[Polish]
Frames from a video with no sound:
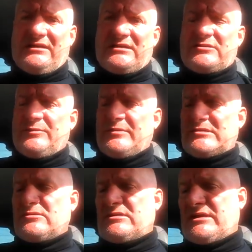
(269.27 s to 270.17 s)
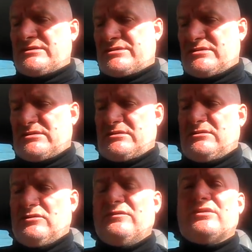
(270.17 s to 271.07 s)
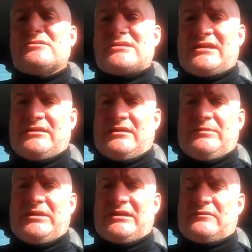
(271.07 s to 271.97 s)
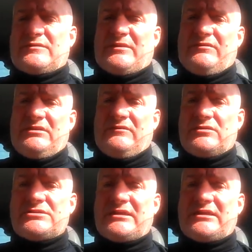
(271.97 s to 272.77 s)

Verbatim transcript: Jest to po prostu też e, uwiązanie aparatów sprawiedliwości,